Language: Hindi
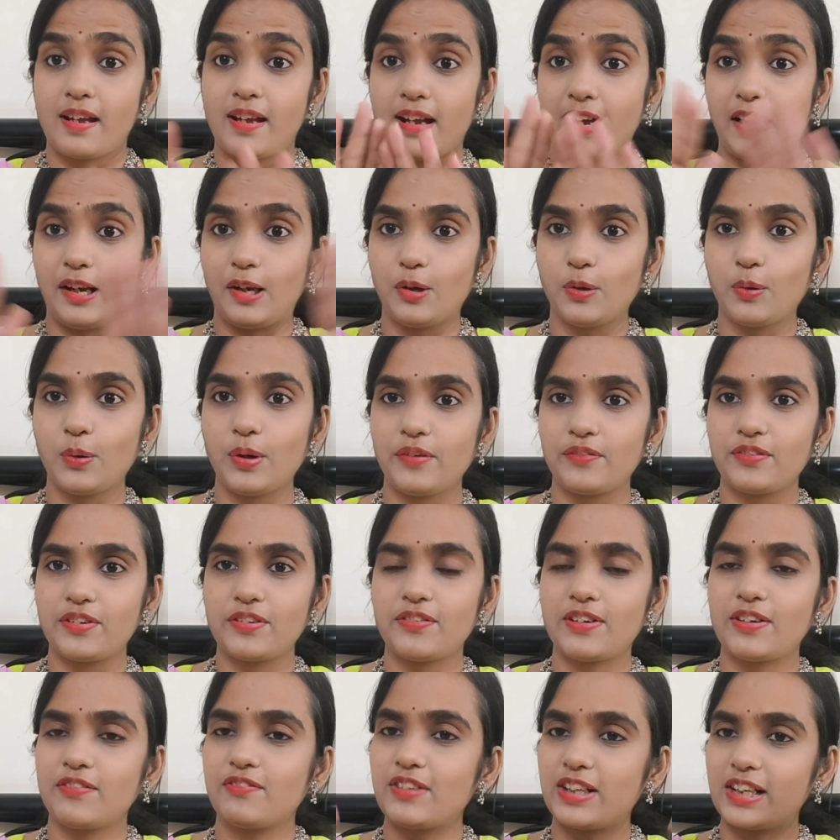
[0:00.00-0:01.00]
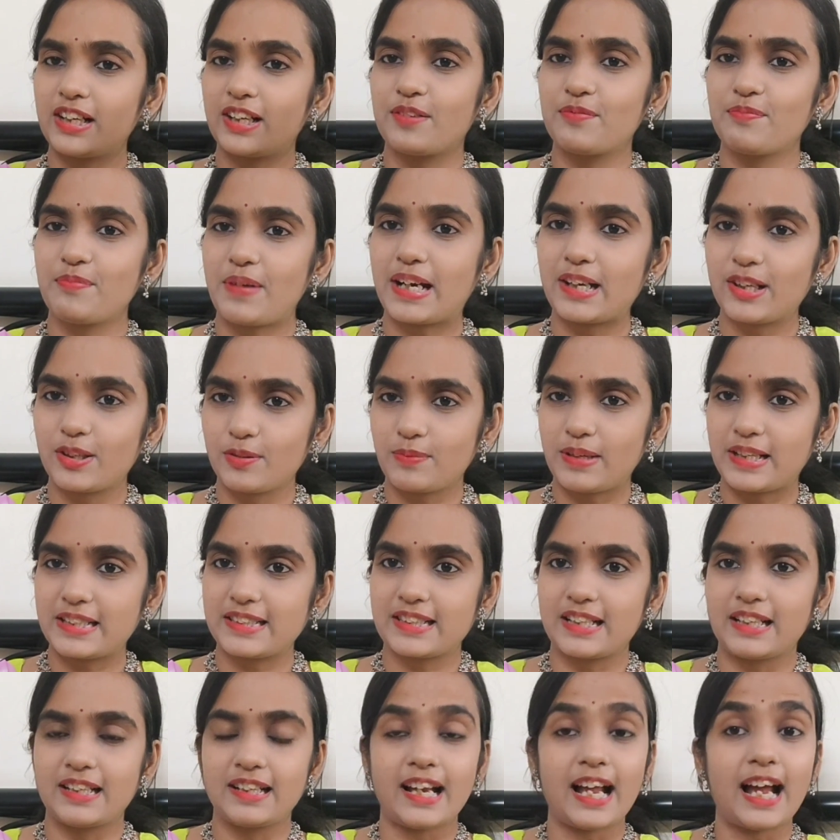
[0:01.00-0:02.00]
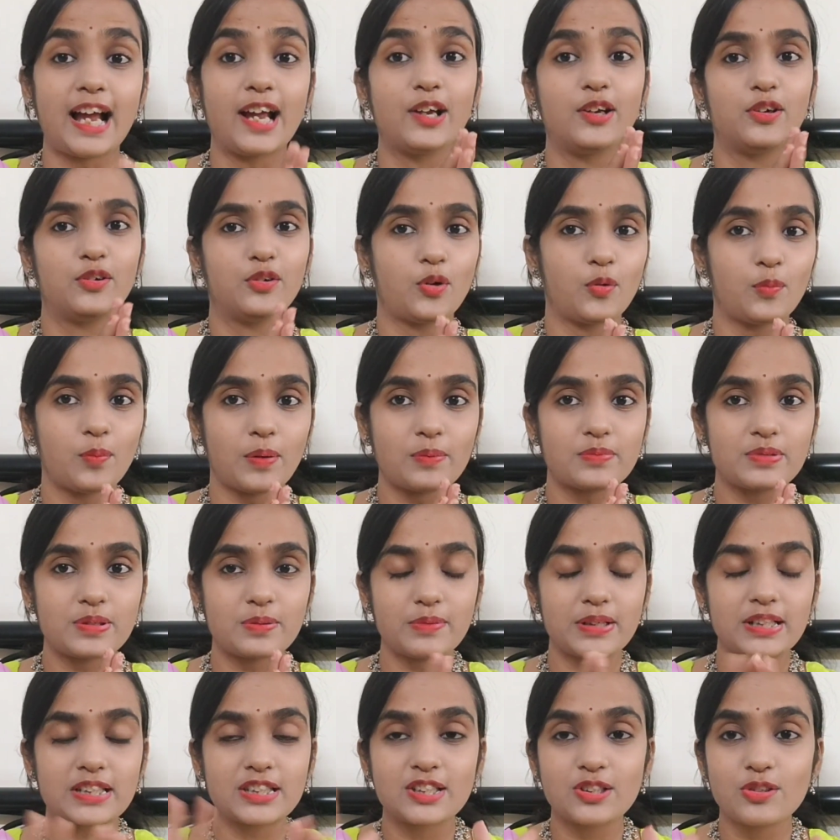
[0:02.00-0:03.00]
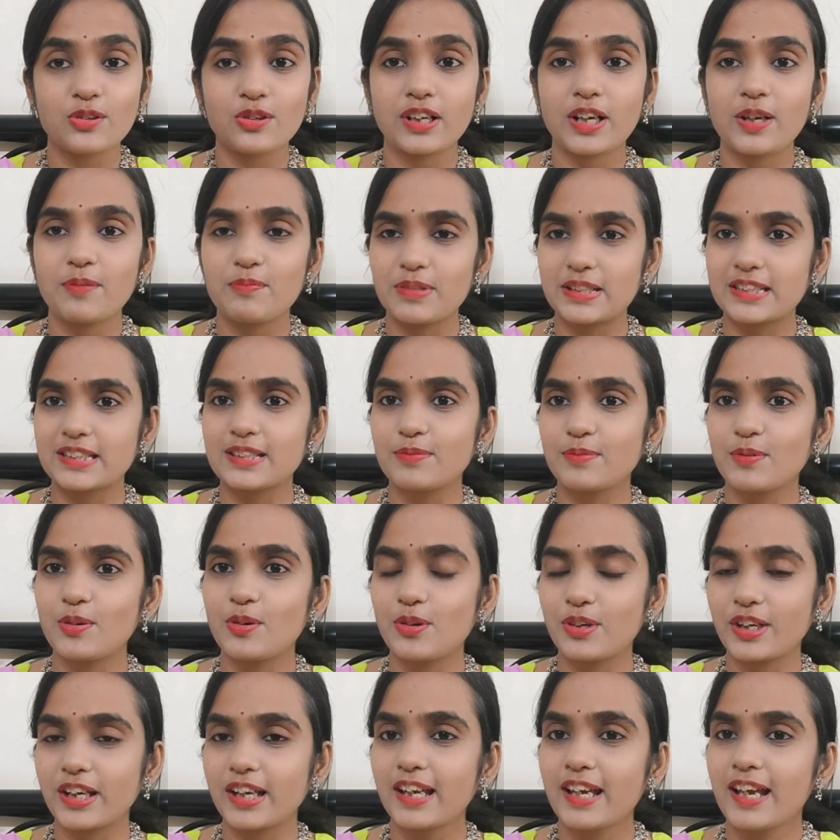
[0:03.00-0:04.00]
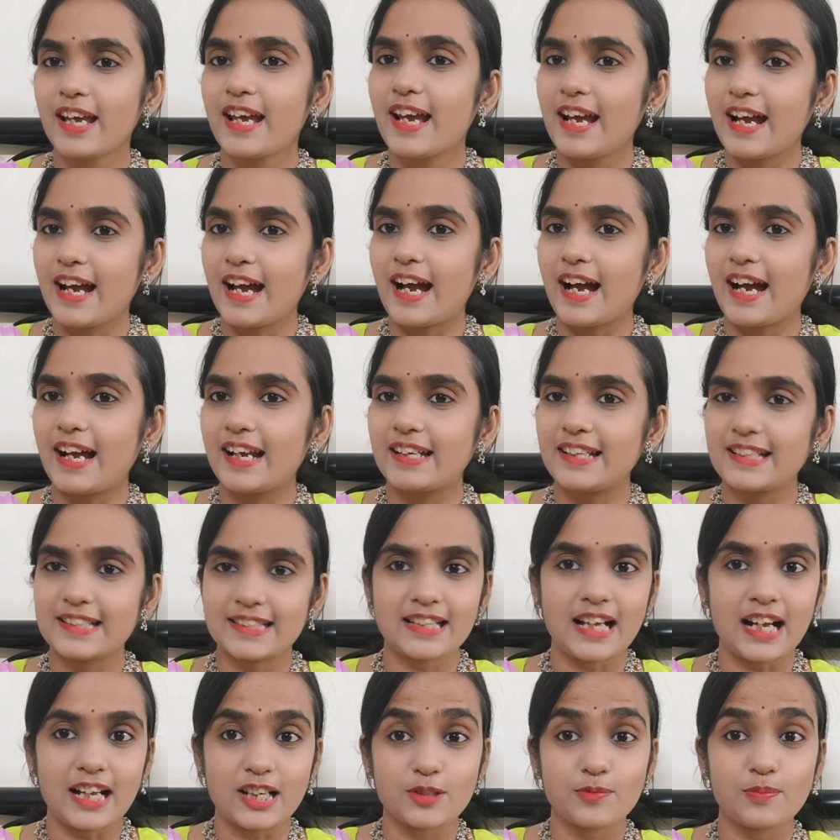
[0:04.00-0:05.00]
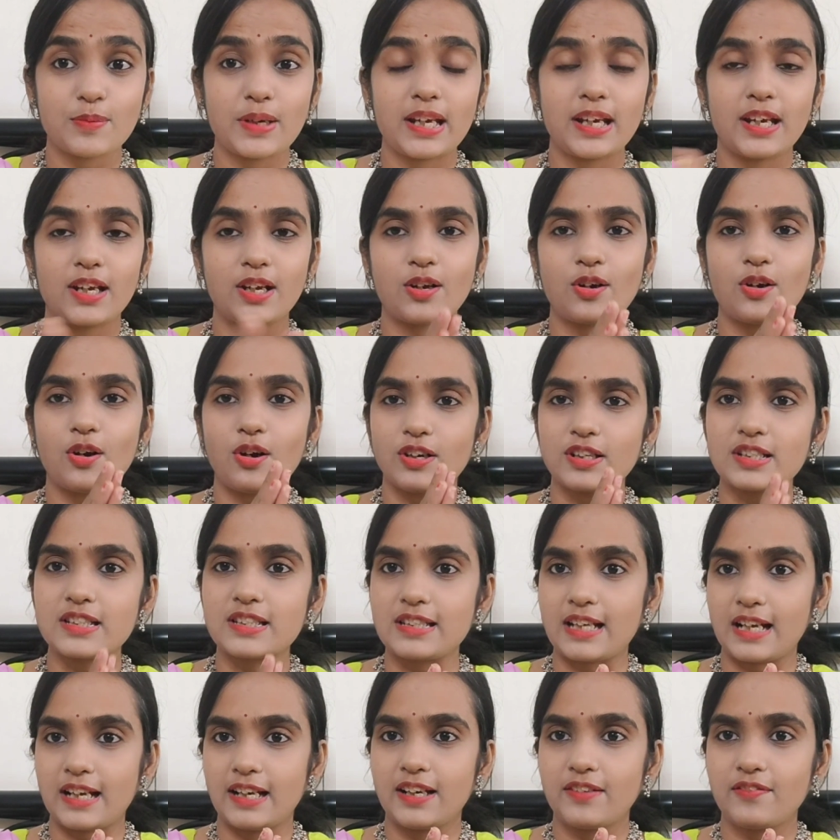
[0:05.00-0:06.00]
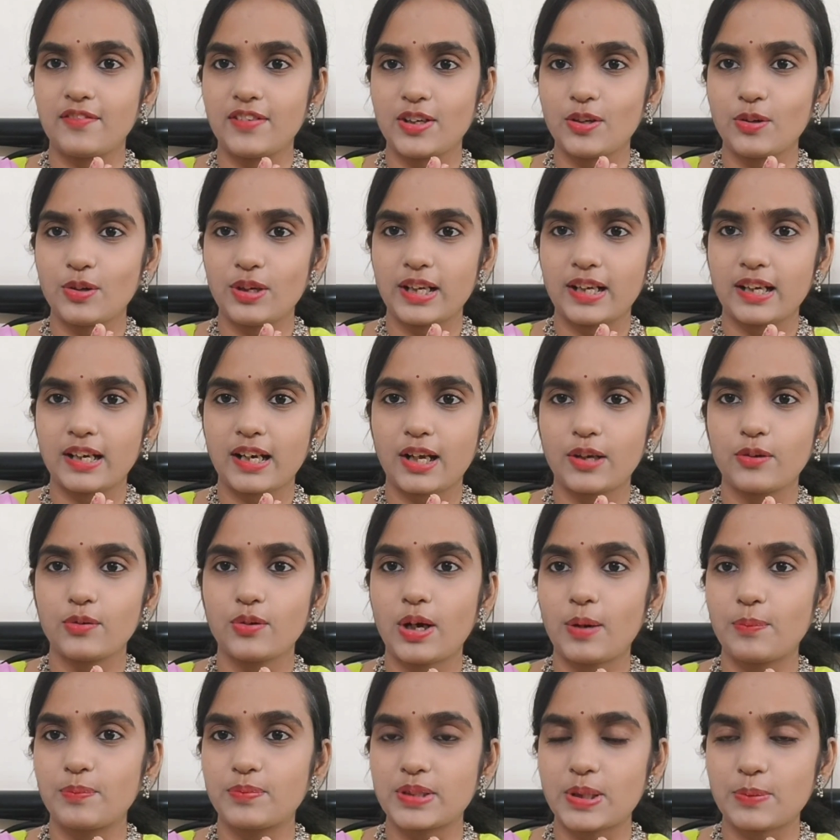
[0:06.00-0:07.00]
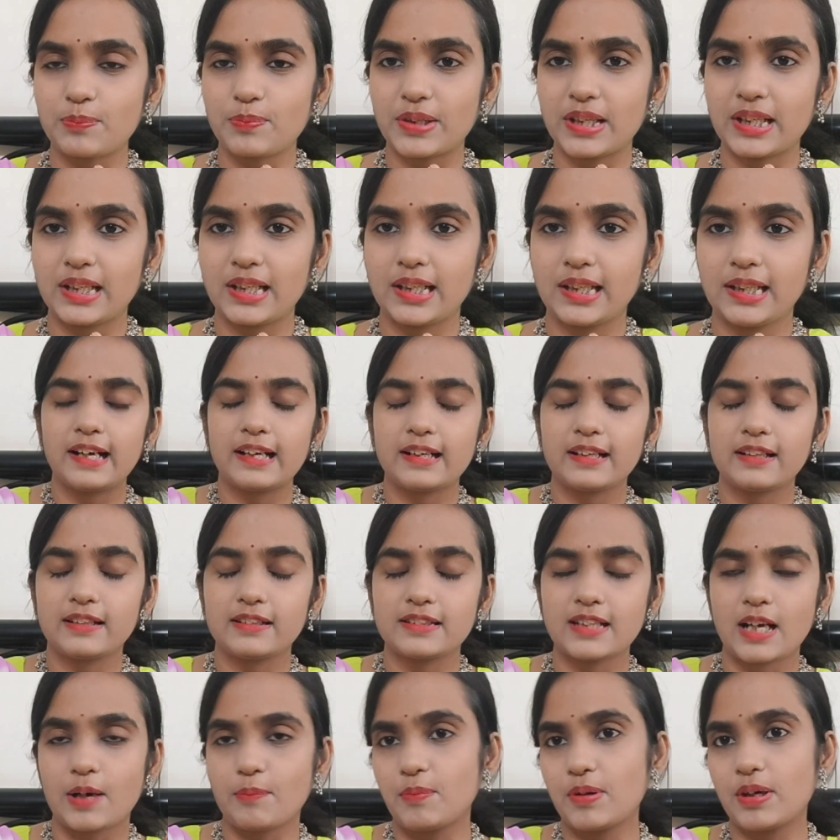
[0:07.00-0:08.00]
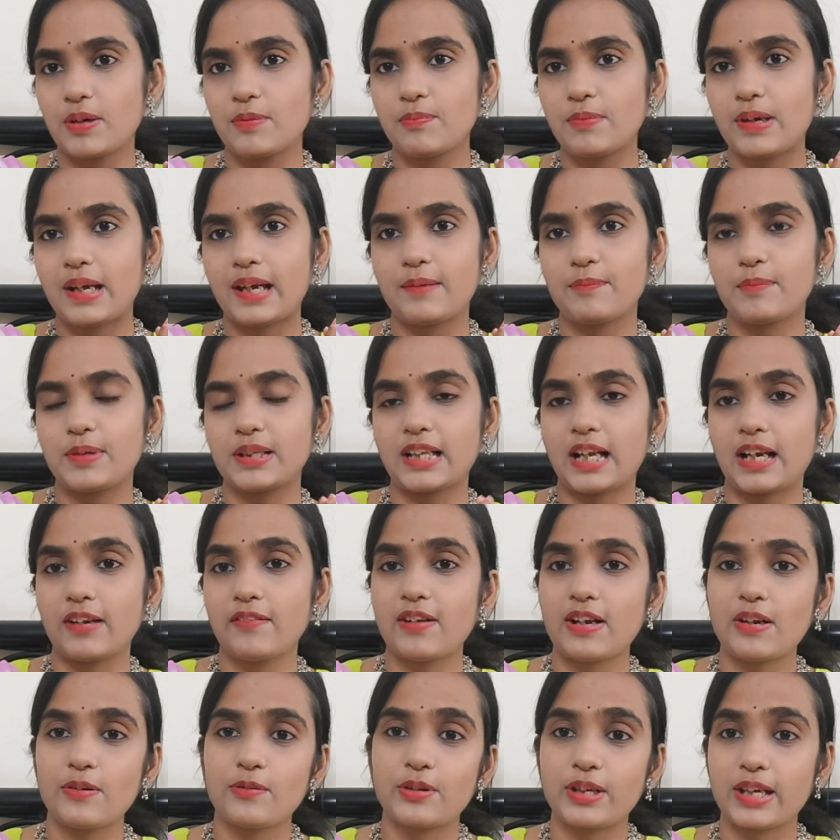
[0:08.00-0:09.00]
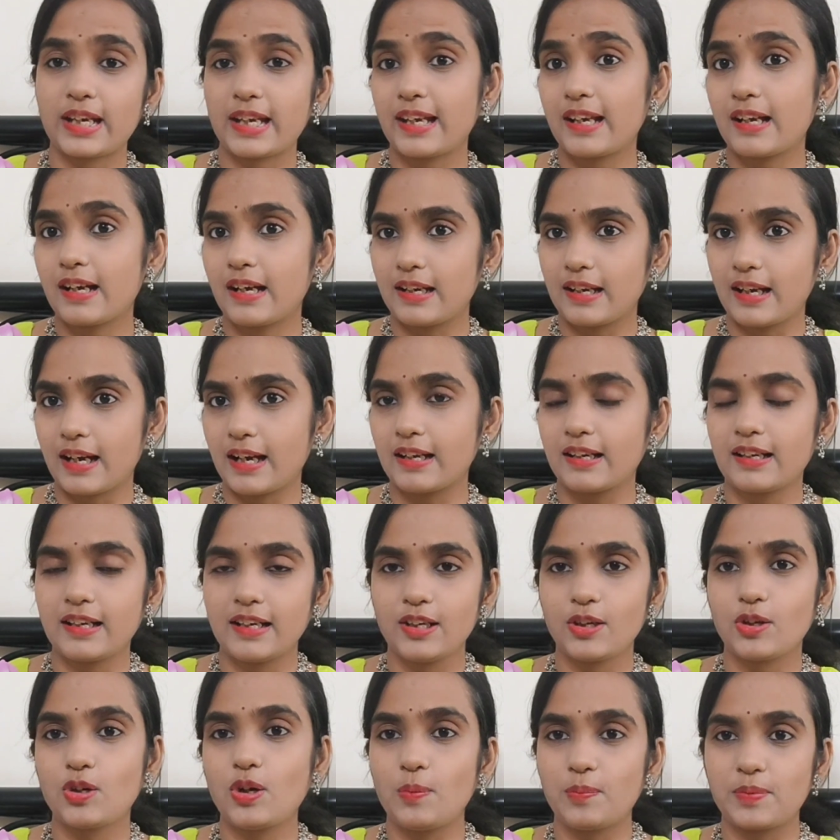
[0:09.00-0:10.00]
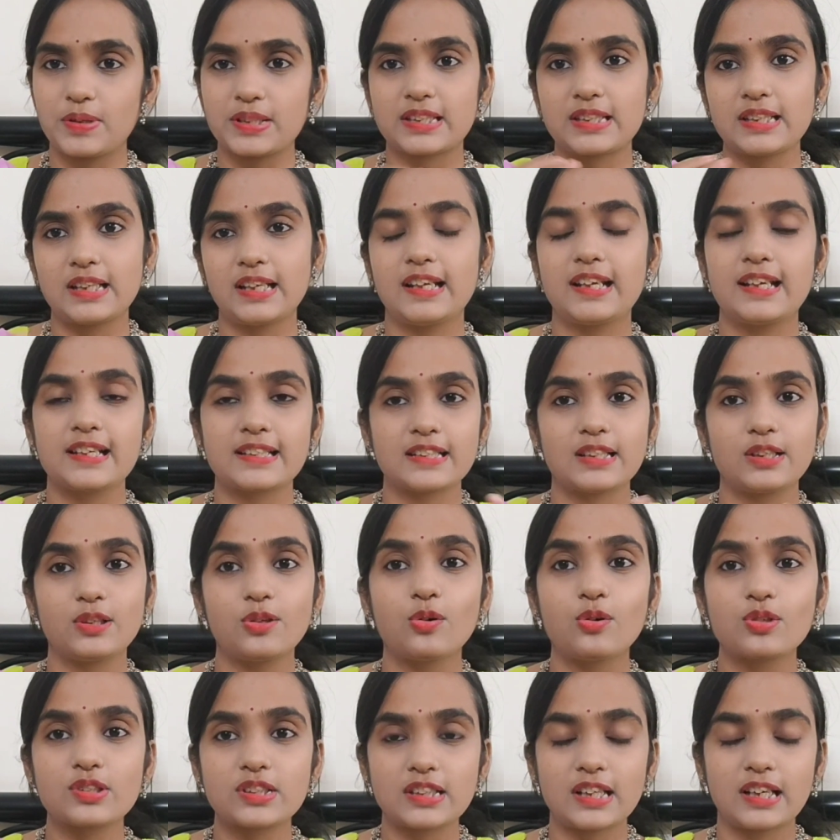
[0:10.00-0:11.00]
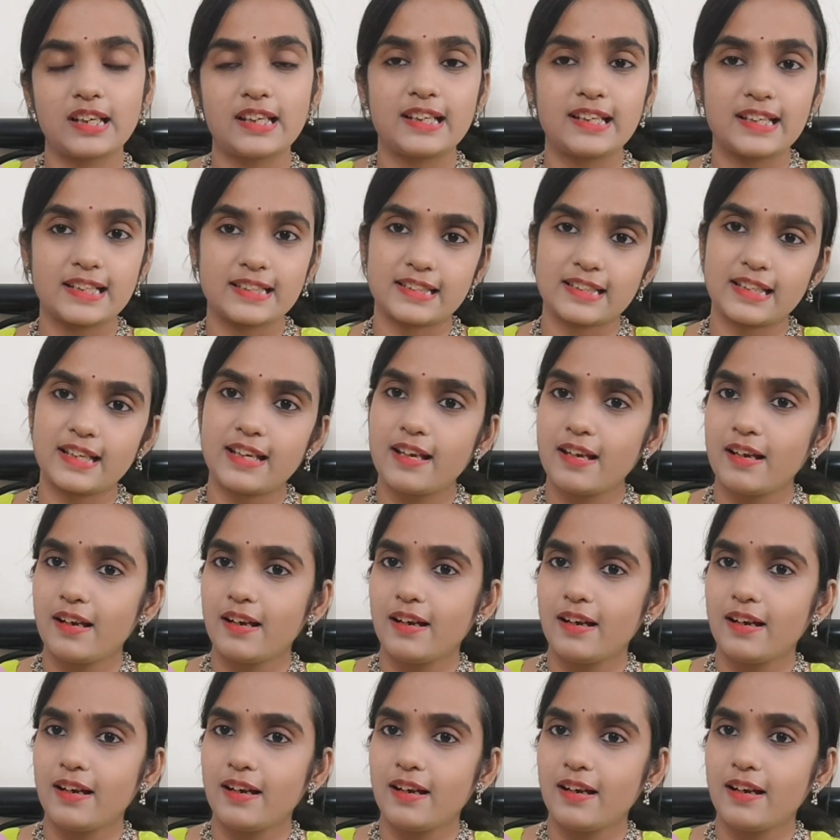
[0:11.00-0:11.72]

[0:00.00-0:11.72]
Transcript: हेलो एवरीवन वेलकम बैक टू माय चैनल आई होप आप सब अच्छे होंगे मज़े में होंगे एंड यस yes, आज मैं एक कॉस्ट स्टाइलिंग वीडियो लेकर आई हूँ आप सबके लिए जहाँ पर मैं बताने वाली हूँ कि अनारकली को आप किस तरीके से दोस्त तरीके से